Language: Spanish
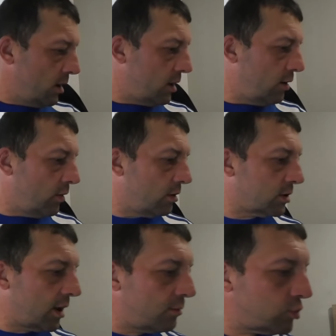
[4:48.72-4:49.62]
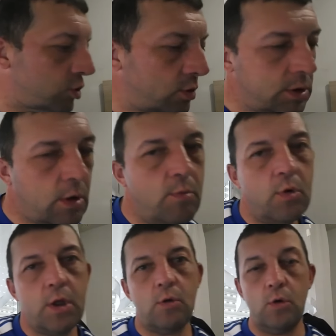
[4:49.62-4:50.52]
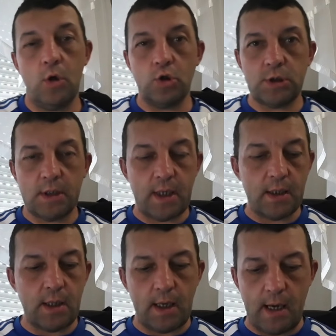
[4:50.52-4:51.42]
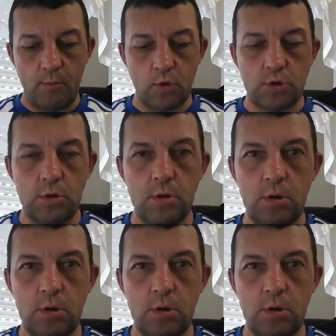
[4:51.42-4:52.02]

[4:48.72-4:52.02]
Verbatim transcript: Y luego tenemos, como digo, los de 30 gramos.